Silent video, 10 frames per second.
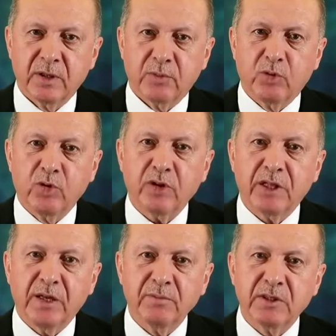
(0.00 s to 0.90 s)

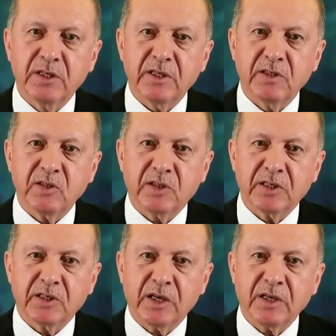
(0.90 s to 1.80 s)
Büyüklerimizi
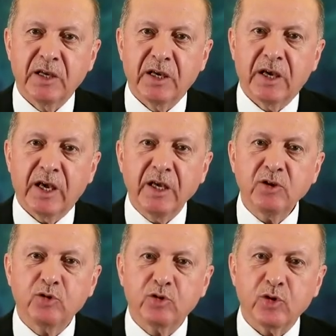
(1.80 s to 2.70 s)
incitecek en
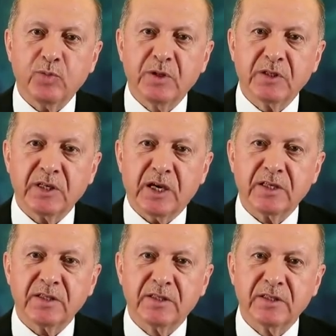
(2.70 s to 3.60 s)
küçük bir
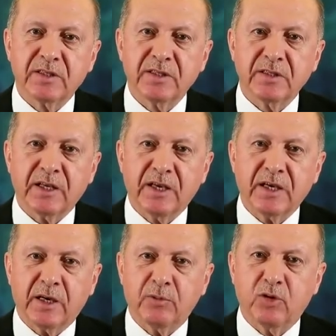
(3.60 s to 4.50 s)
saygısızlığı dahi
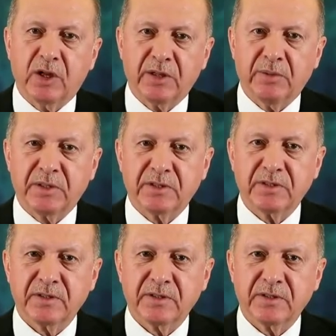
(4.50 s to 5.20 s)
kabul edemeyiz.